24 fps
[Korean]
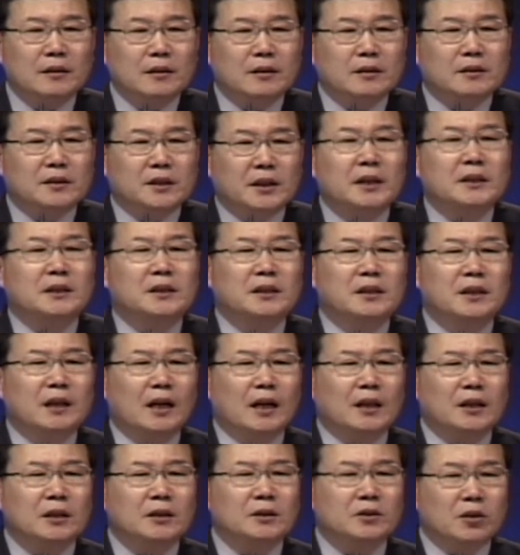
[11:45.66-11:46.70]
제
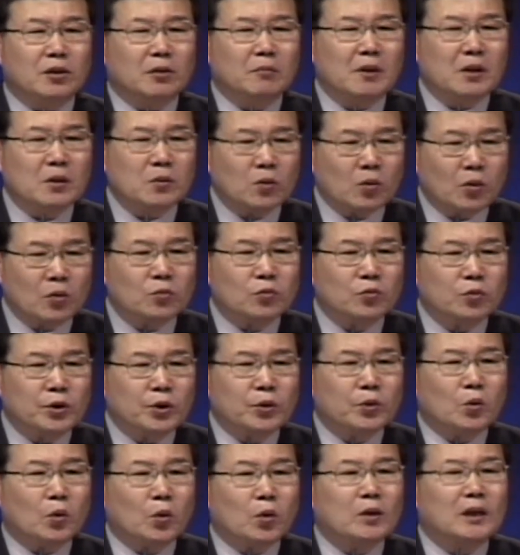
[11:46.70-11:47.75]
신학이 정말 꼭 우리
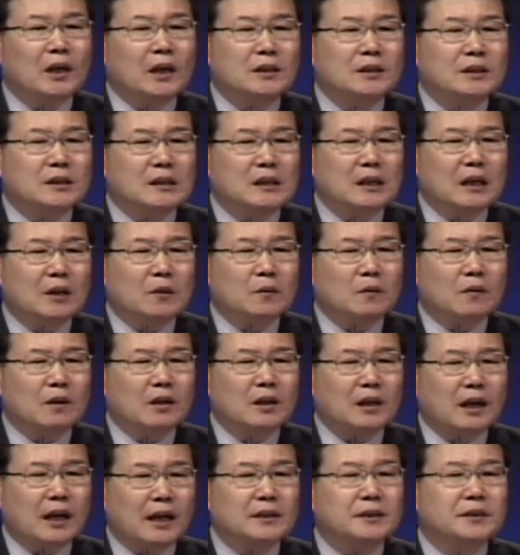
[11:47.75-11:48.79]
교단 신학과
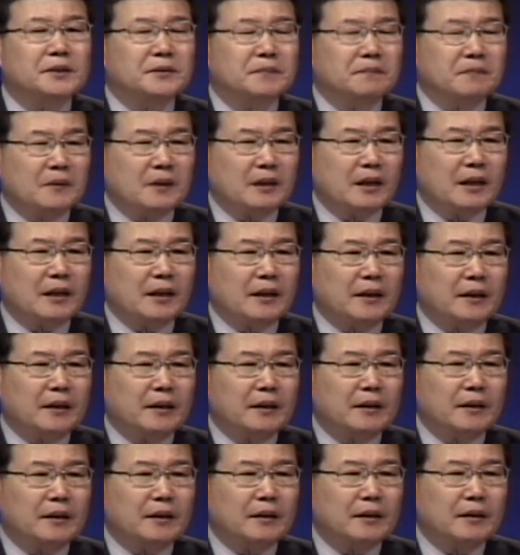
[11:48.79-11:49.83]
같습니다.
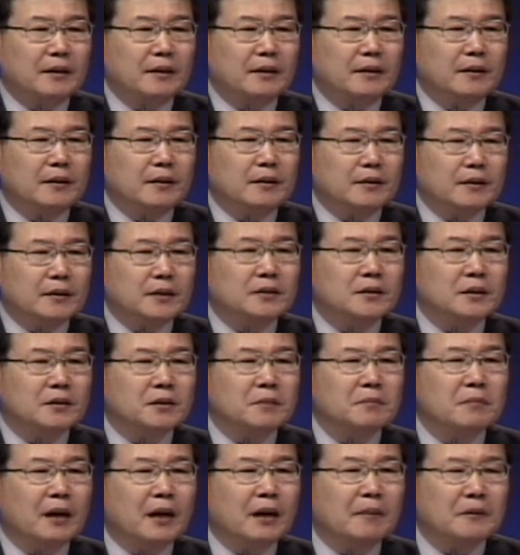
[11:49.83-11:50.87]
그래서
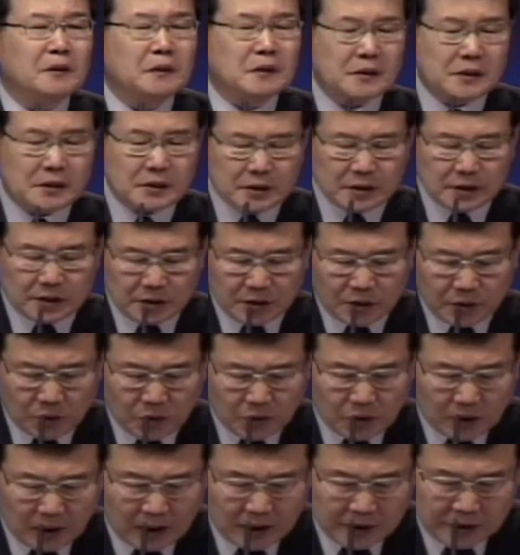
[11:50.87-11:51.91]
전 마음에 들어서 전
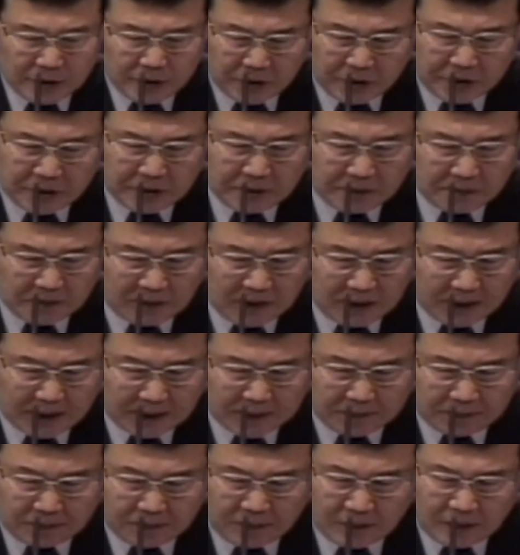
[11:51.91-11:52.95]
교단이 좋습니다.
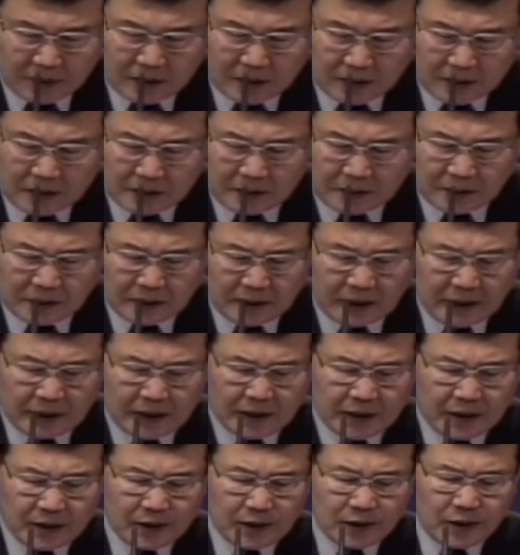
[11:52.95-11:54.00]

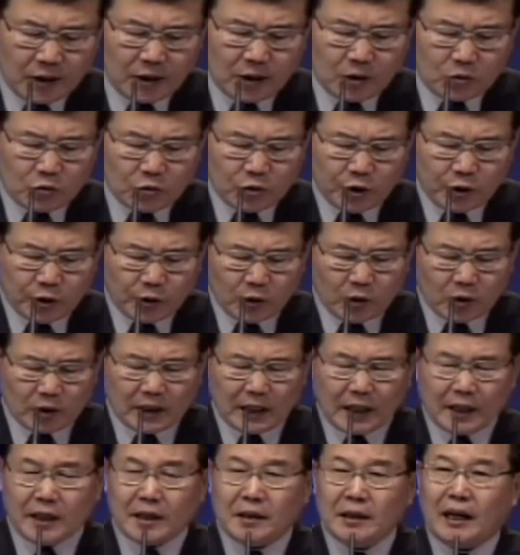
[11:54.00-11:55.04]
그런데 우리
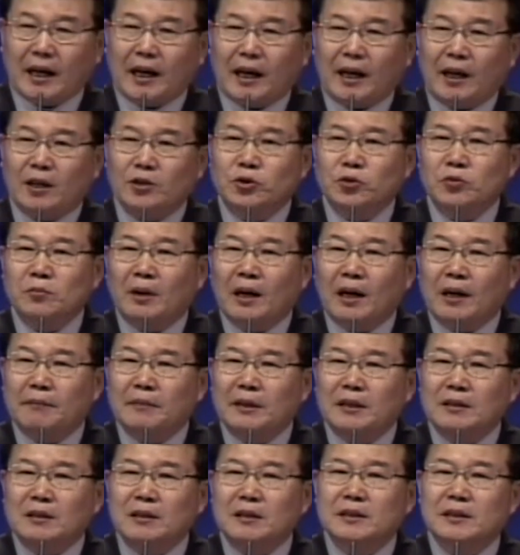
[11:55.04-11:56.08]
교단에 아주
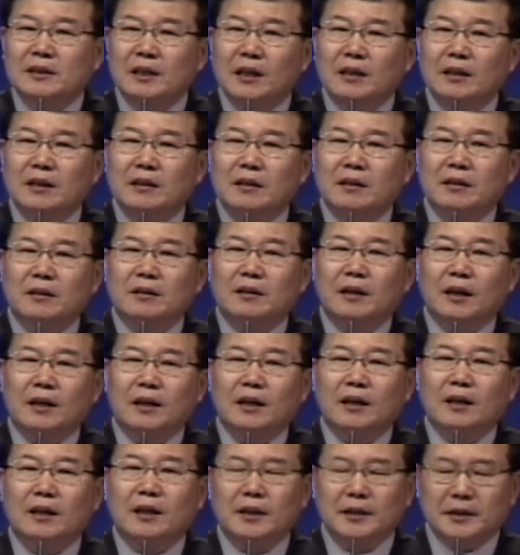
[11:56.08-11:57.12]
마음에 들지 않는 것
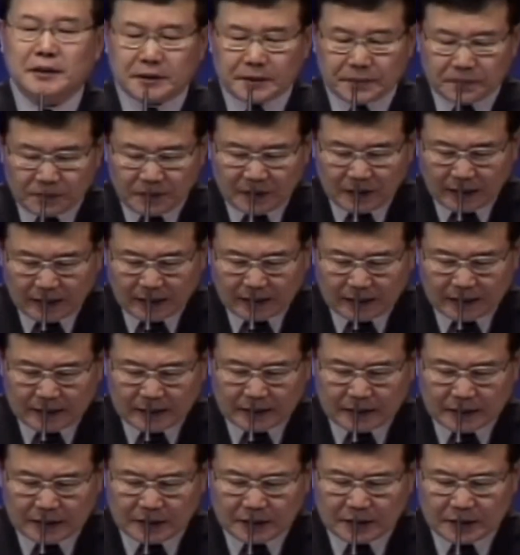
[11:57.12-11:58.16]
하나가 있습니다.
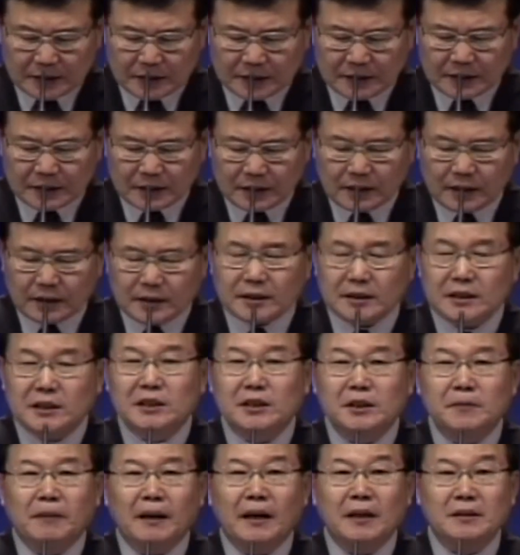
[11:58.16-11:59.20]
그것은
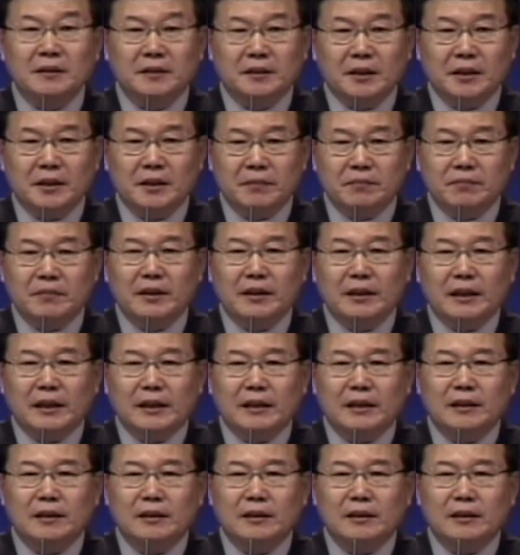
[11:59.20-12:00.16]
지방색입니다.